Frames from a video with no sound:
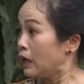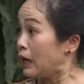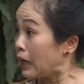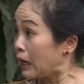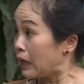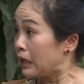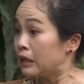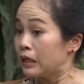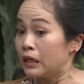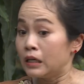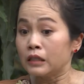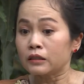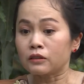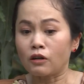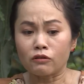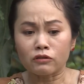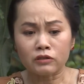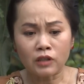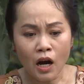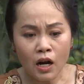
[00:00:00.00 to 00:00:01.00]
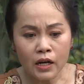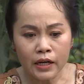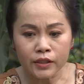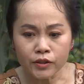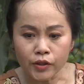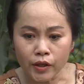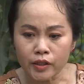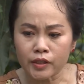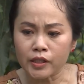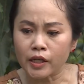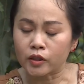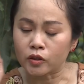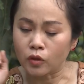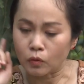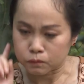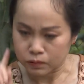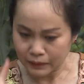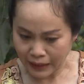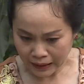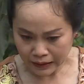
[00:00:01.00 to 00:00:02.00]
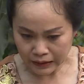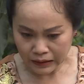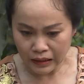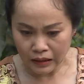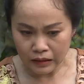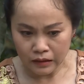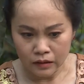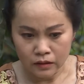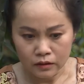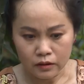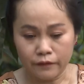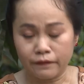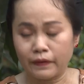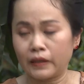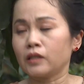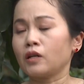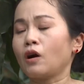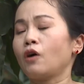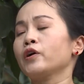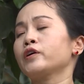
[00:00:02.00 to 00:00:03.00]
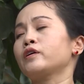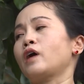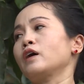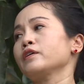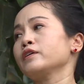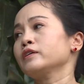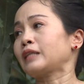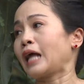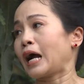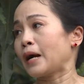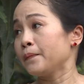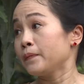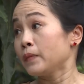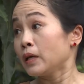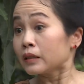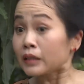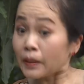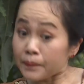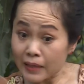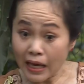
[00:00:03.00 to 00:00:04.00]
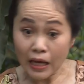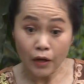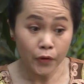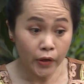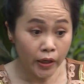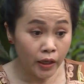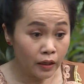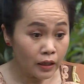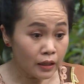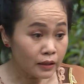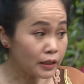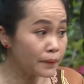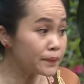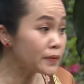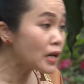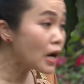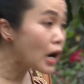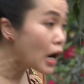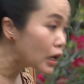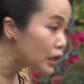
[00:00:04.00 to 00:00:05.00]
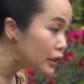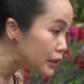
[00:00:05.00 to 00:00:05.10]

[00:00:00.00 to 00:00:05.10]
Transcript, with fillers: ha. Còn có cái chuyện gì trục trặc á thì phải nói rõ với Tám. Tám giải quyết. Tám nhờ